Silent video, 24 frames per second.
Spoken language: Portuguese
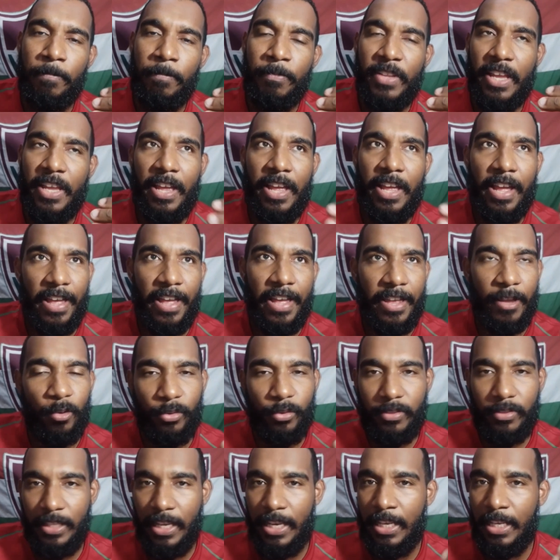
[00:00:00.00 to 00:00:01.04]
É, eu
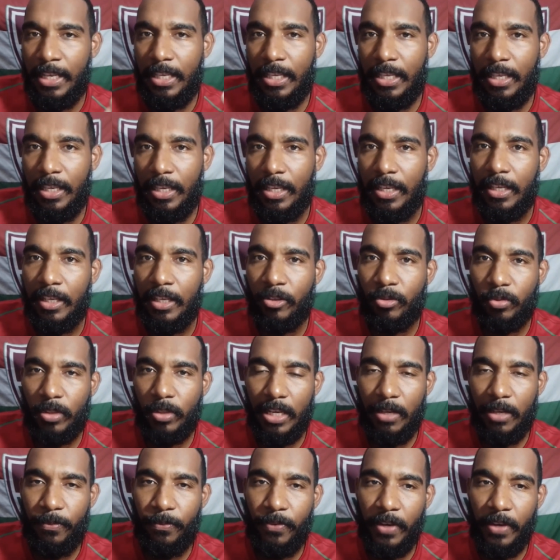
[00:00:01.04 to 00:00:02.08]
sei que isso que
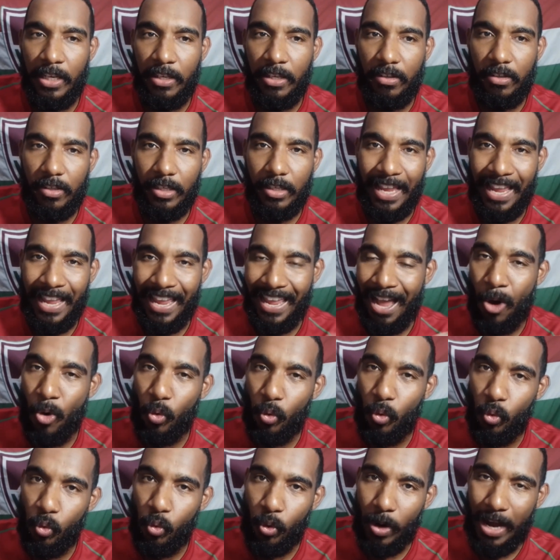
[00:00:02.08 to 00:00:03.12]
ele fez é
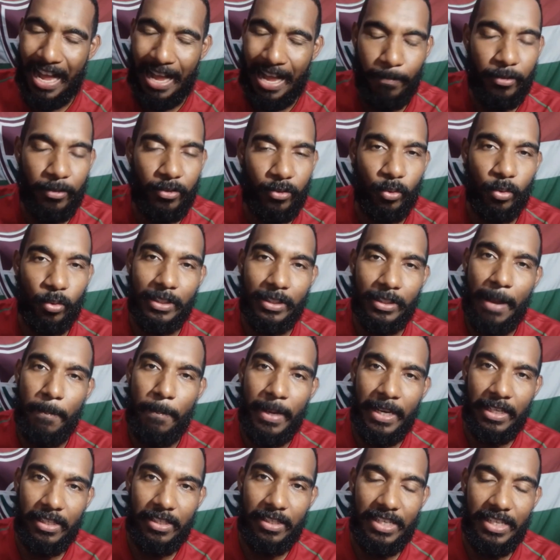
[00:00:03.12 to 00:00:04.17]
algo
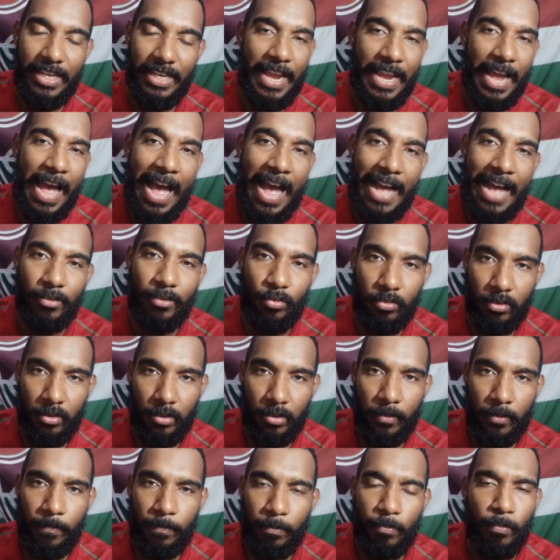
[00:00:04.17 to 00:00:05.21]
absurdamente errado,
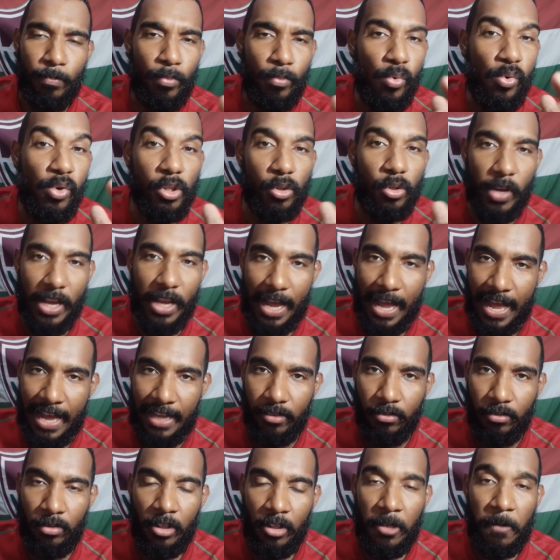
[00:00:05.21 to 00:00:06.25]
muito
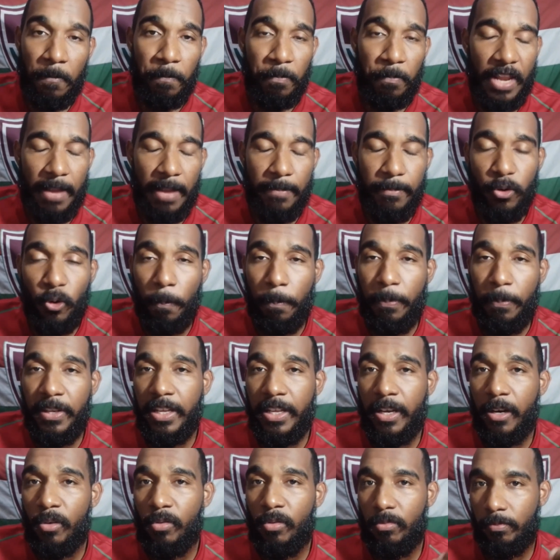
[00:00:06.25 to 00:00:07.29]
errado, na minha
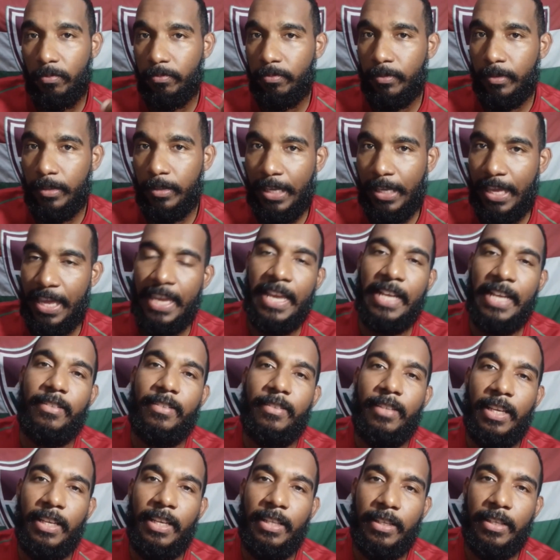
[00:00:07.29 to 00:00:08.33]
opinião, quem
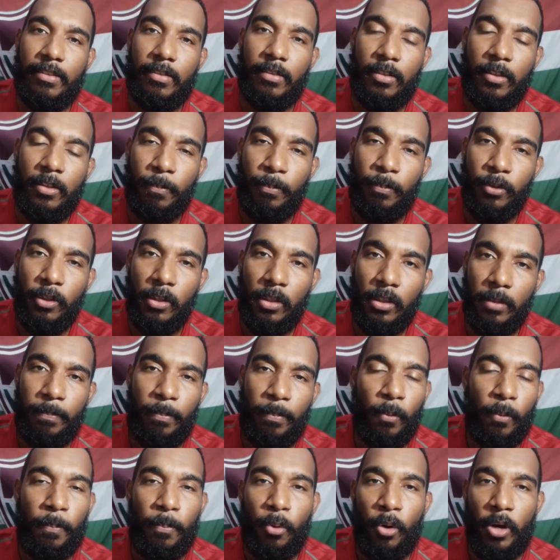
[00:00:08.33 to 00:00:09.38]
aceita esse tipo de
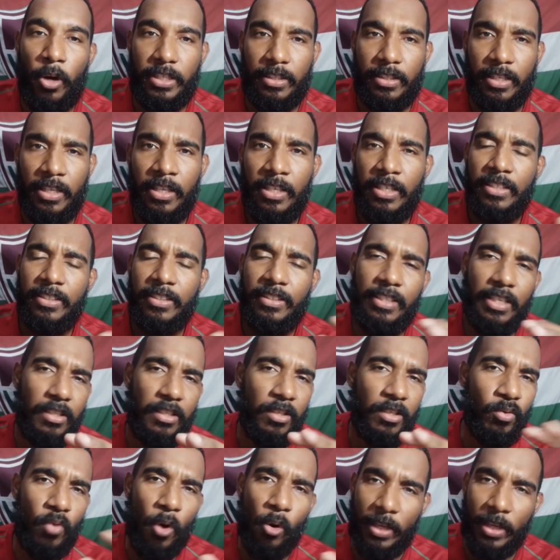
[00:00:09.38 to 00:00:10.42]
proposta, seja
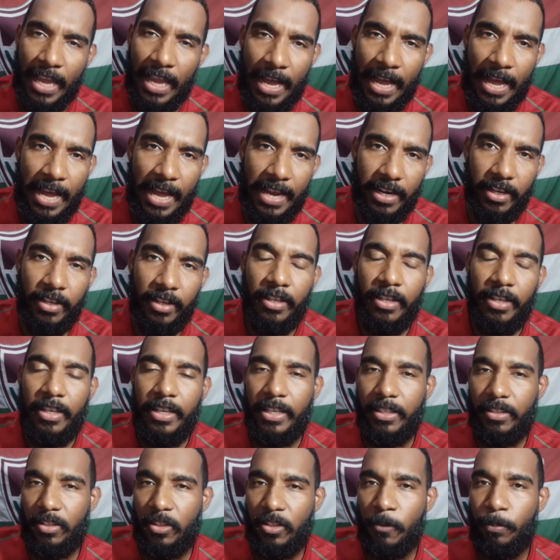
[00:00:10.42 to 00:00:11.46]
em qualquer área,
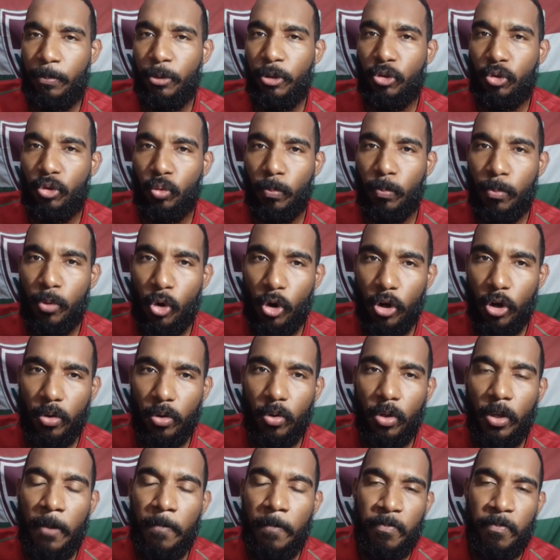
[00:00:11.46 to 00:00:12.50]
esse tipo de suborno
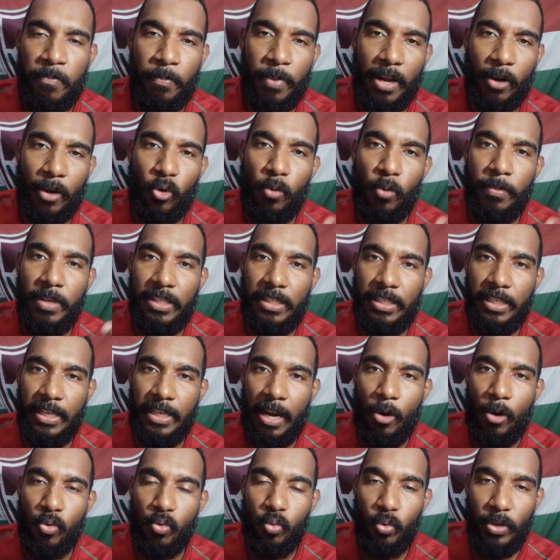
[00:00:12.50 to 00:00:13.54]
para cometer
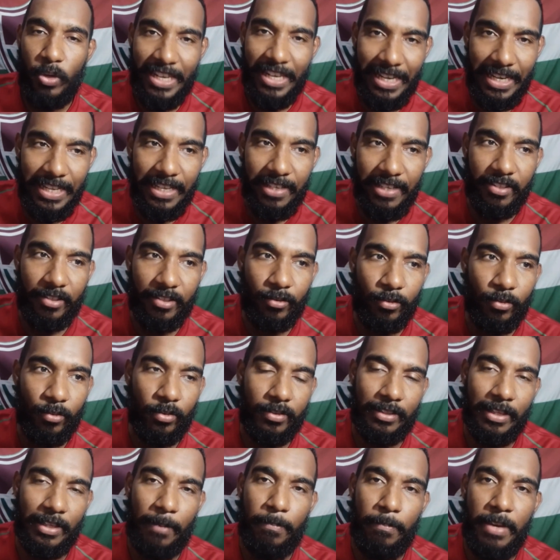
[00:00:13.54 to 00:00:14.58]
algo ilícito,
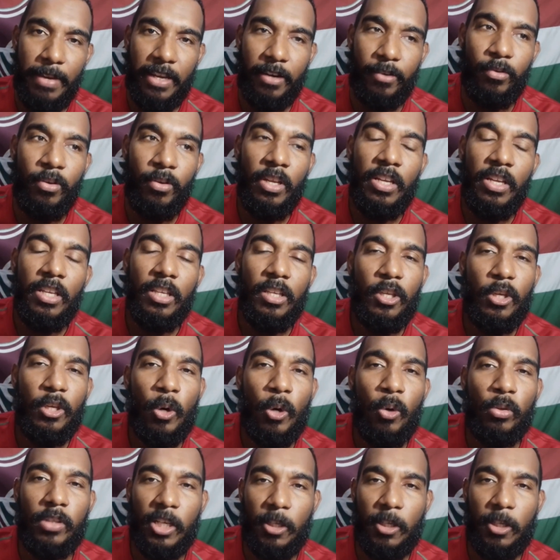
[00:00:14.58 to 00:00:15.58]
sabendo que outras